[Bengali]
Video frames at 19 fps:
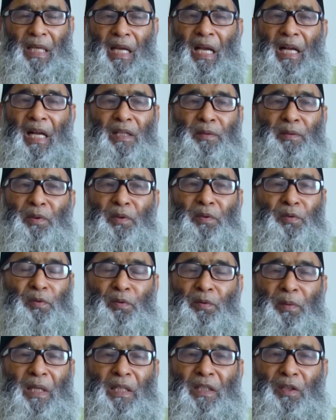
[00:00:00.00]
ত্যাগ এবং
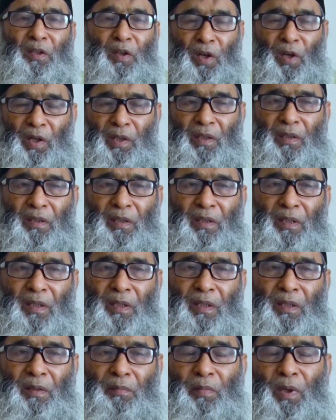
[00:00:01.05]
কুরবানি নয়
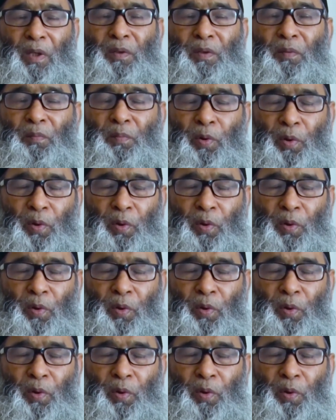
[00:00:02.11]
বরং